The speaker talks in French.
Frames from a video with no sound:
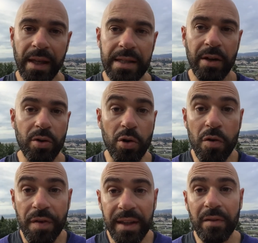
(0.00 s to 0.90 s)
C'est-à-dire que
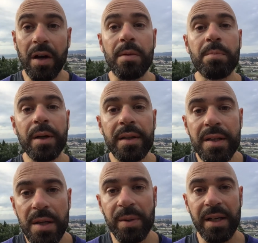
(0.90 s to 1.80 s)
le fait d'avoir une bonne
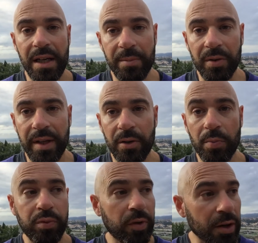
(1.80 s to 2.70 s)
discipline alimentaire, de
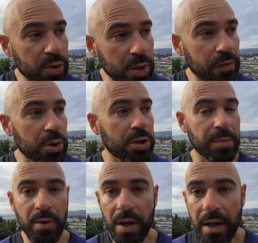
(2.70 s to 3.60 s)
pouvoir suivre
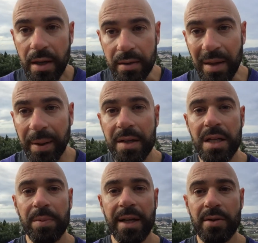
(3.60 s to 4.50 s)
justement des
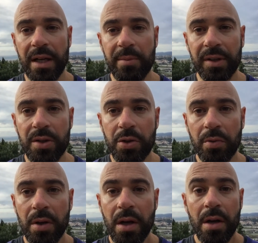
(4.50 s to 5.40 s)
principes clés sur
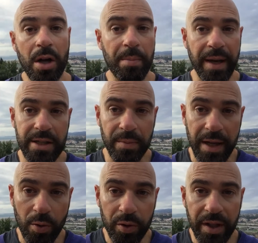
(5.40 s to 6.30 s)
l'alimentation, comme par
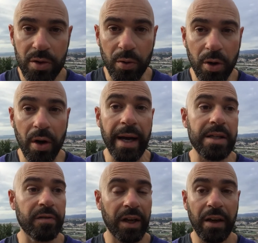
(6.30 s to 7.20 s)
exemple écouter son corps,
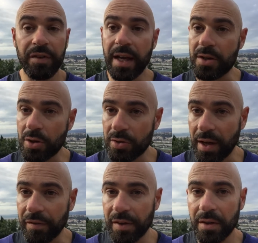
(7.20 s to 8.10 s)
vérifier est-ce que tu
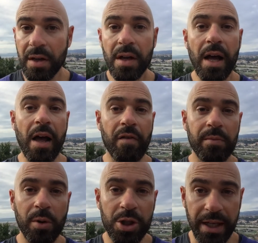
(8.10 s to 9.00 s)
as faim avant
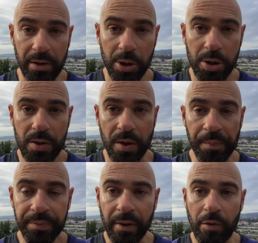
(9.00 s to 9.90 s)
de manger quelque chose,
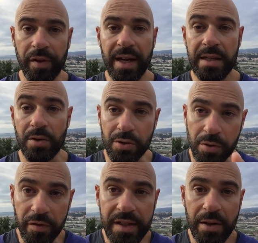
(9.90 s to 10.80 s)
on verra ça dans
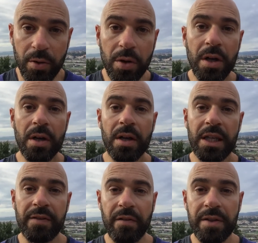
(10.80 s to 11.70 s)
une vidéo
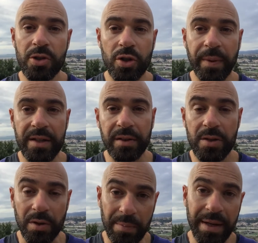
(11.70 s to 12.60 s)
qui va venir, je vais te présenter
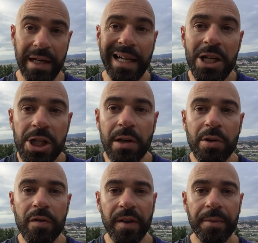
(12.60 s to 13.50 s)
ce qu'on appelle l'échelle
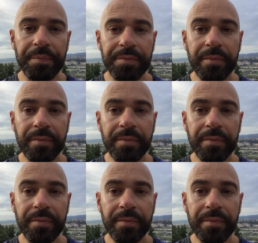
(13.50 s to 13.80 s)
de faim